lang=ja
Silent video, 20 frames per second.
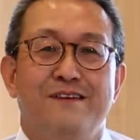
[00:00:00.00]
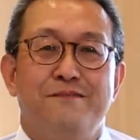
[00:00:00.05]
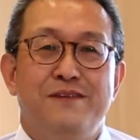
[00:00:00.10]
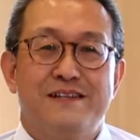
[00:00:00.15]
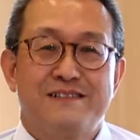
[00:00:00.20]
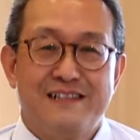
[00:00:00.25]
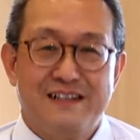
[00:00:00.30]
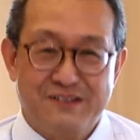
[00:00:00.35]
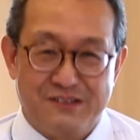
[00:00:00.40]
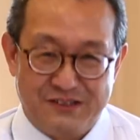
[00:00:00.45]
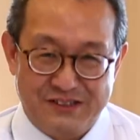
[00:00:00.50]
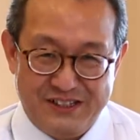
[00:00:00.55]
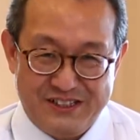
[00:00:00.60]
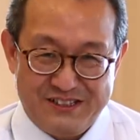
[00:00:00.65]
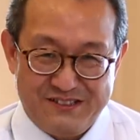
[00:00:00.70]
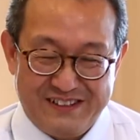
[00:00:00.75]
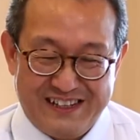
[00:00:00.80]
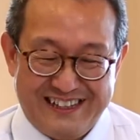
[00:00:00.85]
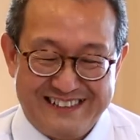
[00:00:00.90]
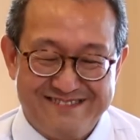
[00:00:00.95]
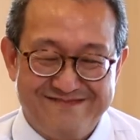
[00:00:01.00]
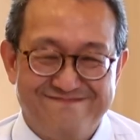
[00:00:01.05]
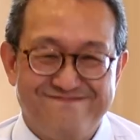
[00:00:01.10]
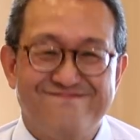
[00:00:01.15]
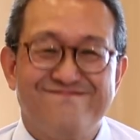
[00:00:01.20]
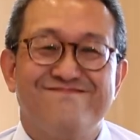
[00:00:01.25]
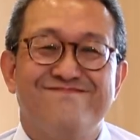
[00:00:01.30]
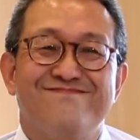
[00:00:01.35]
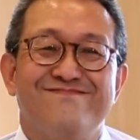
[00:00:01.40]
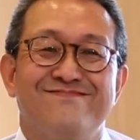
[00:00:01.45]
皆さんこんにちは
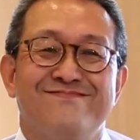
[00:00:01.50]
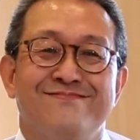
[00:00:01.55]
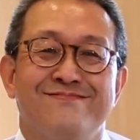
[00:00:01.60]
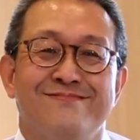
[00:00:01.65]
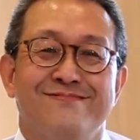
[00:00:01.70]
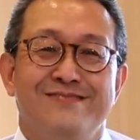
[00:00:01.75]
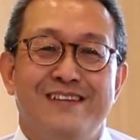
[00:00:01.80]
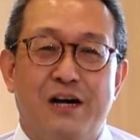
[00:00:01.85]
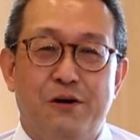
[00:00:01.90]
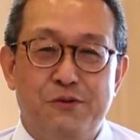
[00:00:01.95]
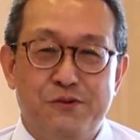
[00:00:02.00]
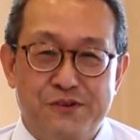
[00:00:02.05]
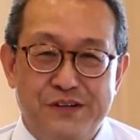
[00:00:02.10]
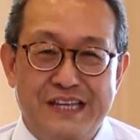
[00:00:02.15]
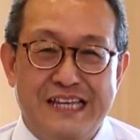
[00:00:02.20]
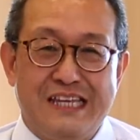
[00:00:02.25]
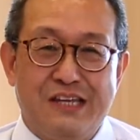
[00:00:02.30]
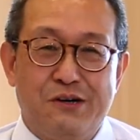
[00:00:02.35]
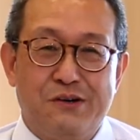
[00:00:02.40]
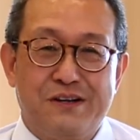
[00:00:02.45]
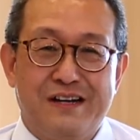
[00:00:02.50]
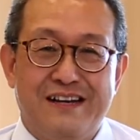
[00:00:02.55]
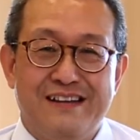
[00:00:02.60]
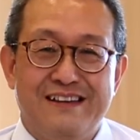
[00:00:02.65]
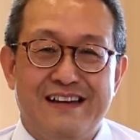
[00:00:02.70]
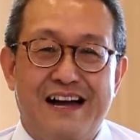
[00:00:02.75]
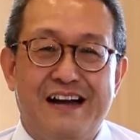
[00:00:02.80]
八尾福音教会